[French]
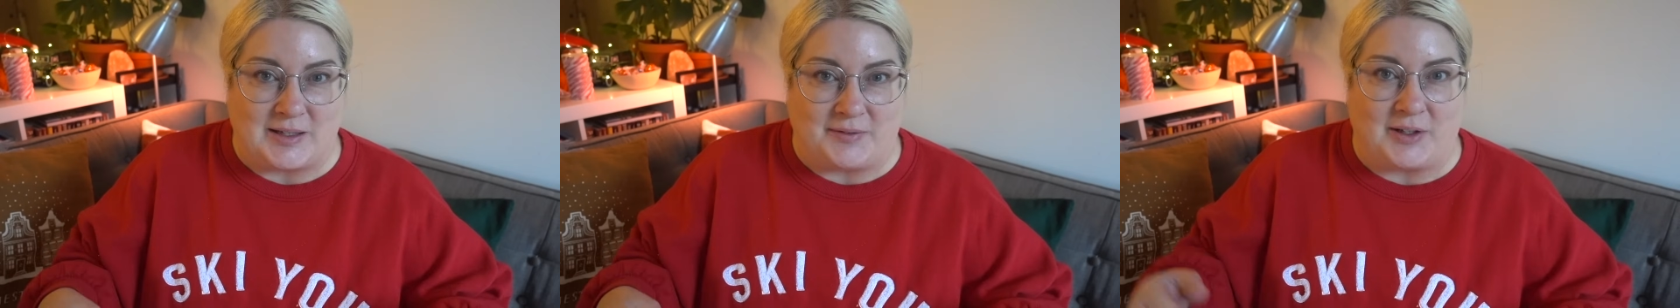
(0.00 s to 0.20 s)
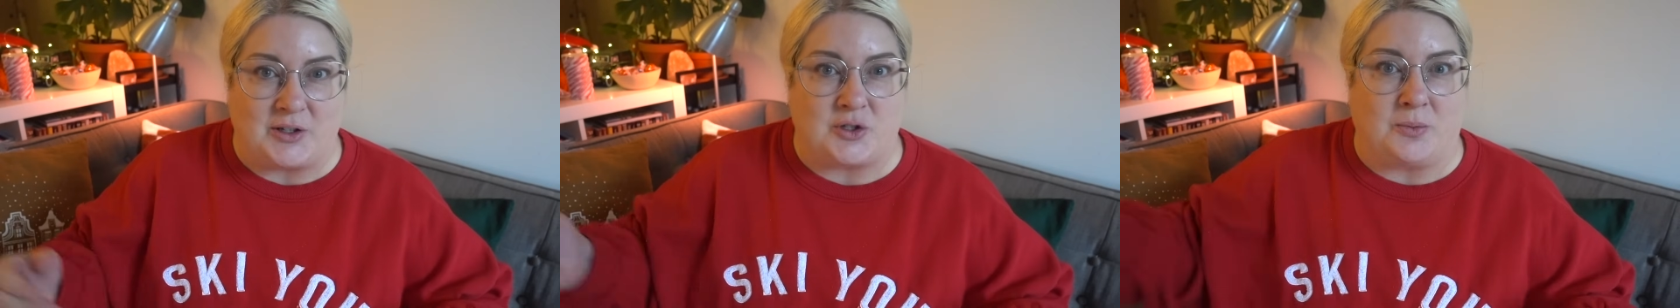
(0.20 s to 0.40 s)

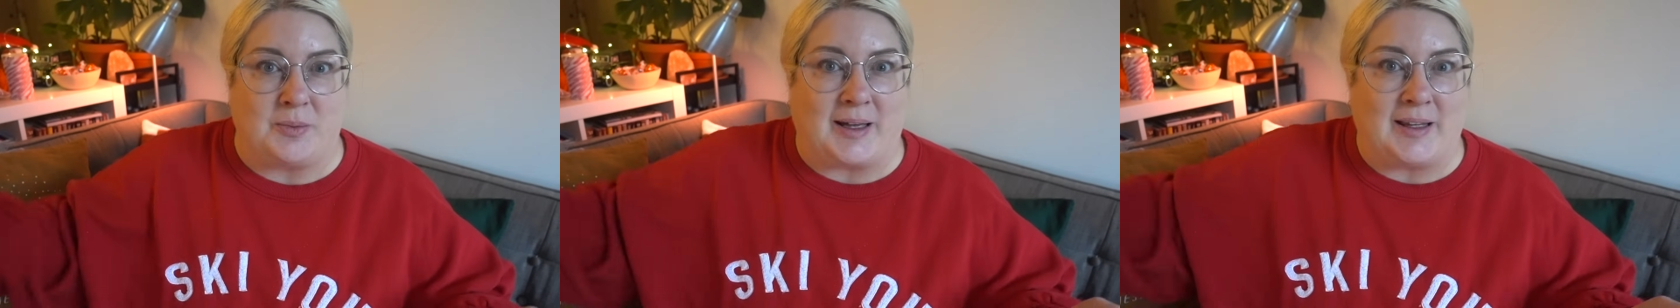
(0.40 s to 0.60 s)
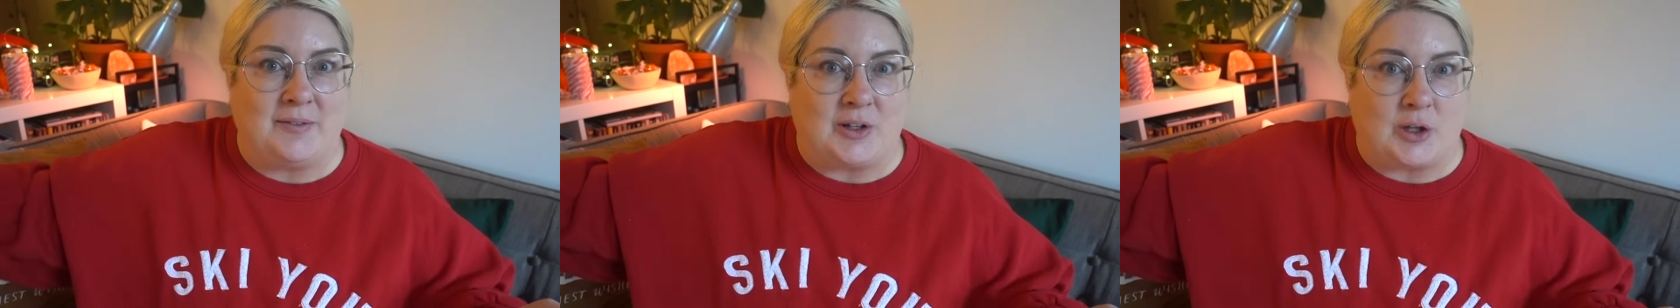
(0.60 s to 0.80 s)
avant de se
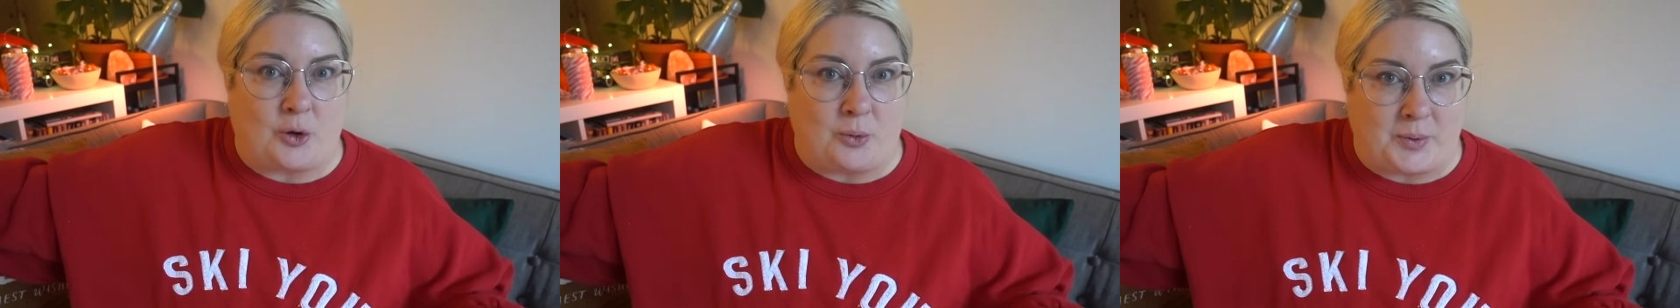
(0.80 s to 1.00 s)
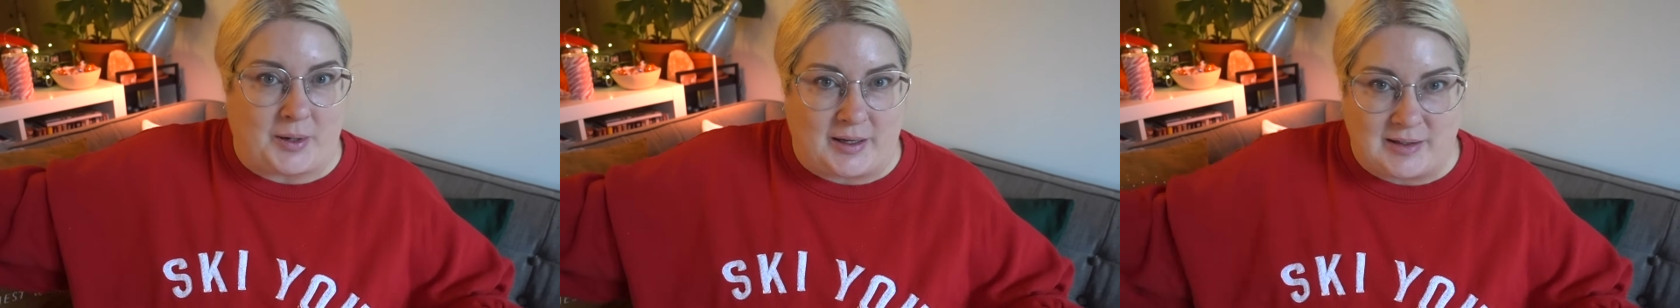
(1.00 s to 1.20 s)
marier avec un
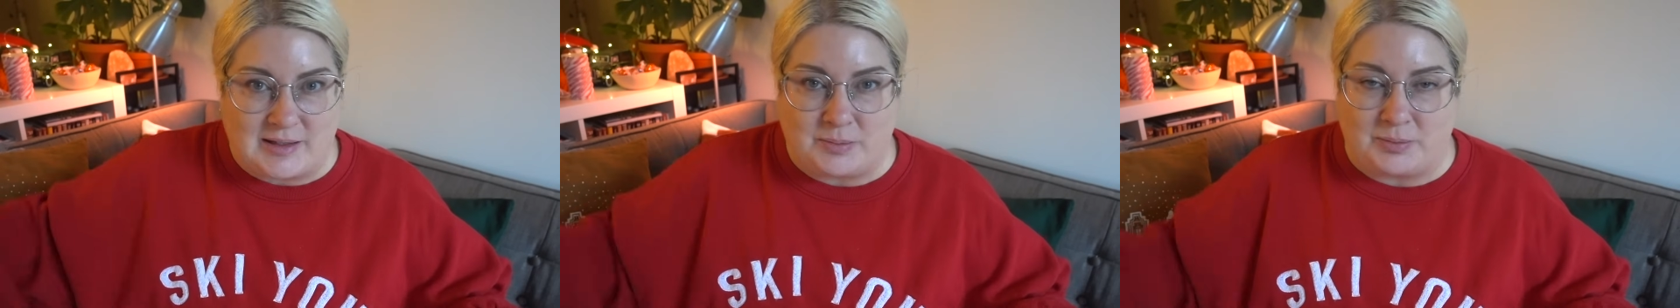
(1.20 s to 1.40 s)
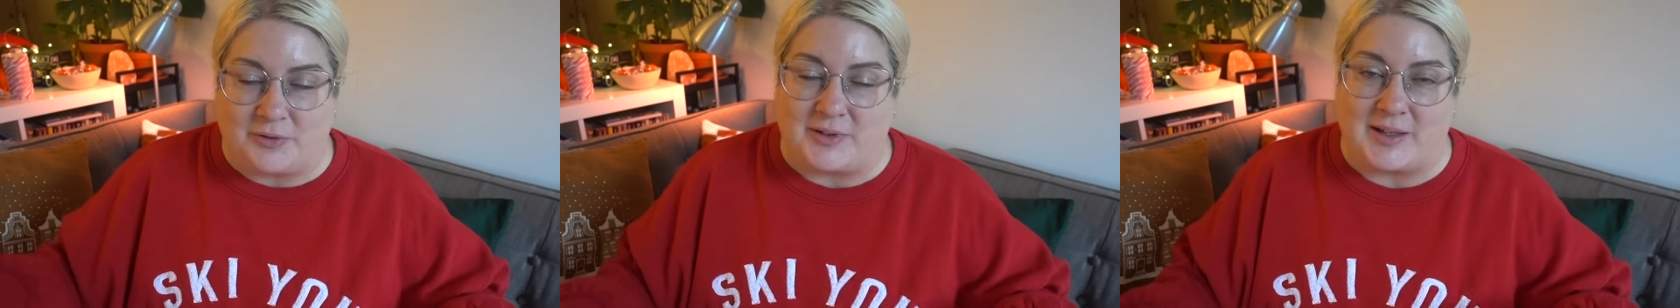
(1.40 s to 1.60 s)
prince.
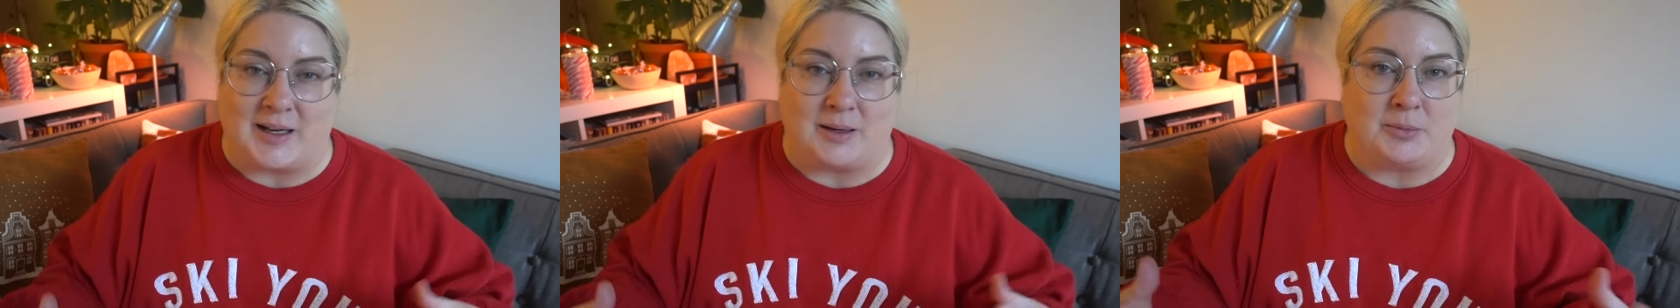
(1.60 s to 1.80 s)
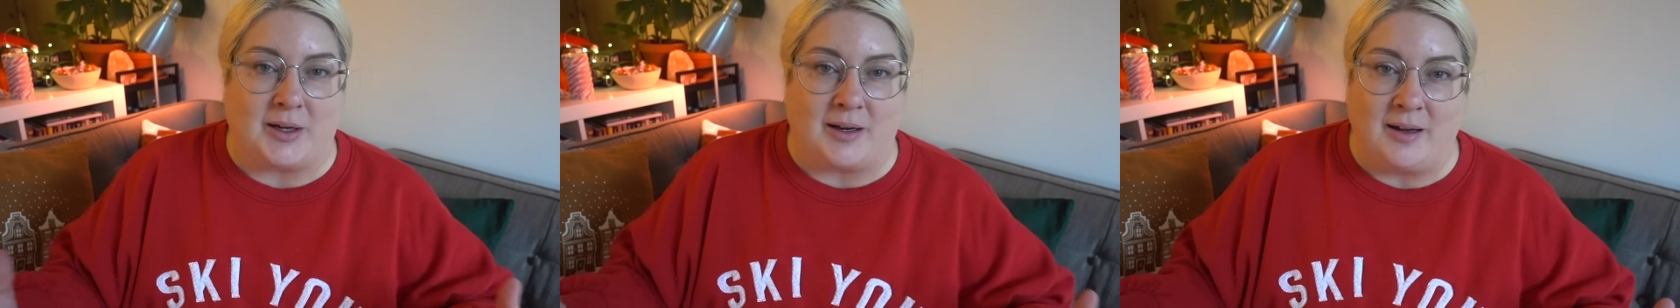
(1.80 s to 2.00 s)
Puis
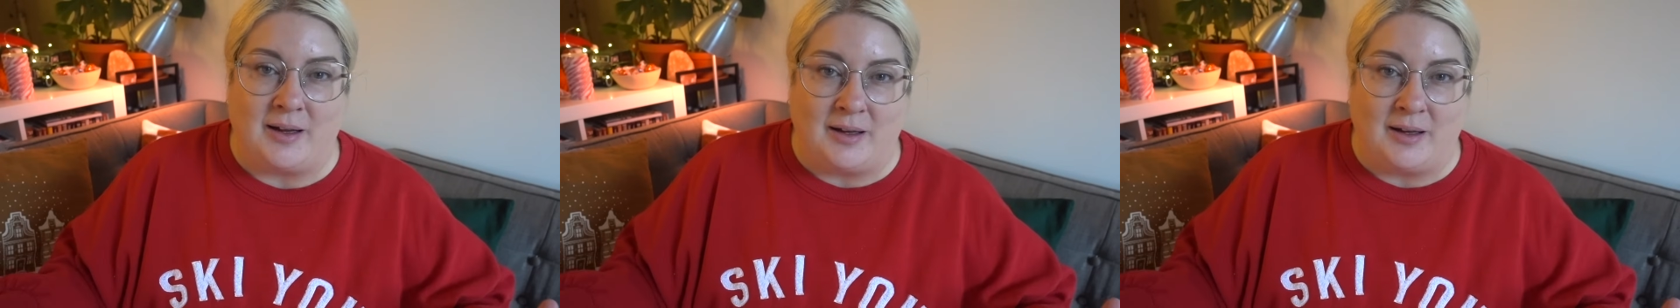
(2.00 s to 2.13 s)
finalement,